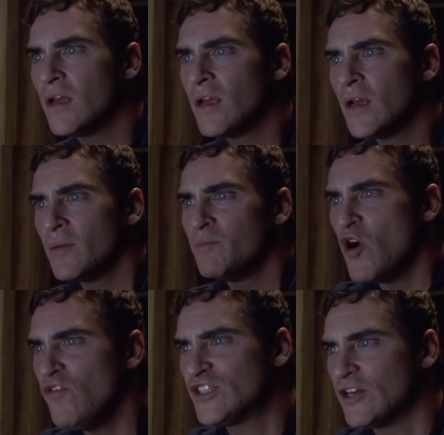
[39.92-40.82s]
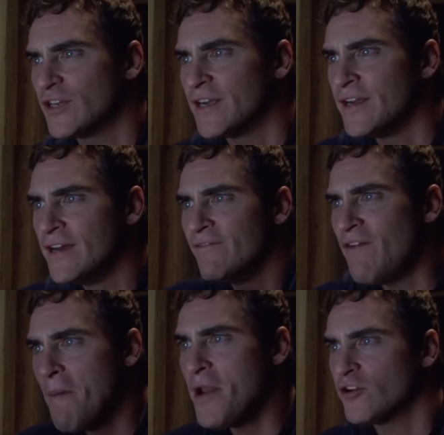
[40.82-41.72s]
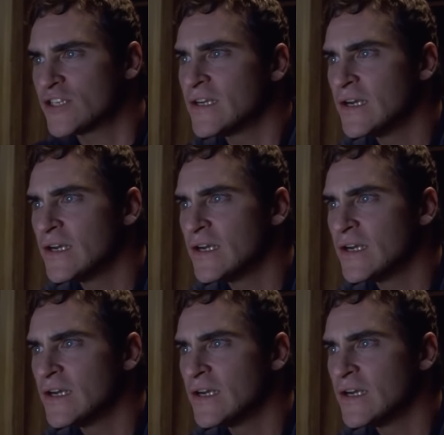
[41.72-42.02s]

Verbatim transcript: involucrado en alguna película.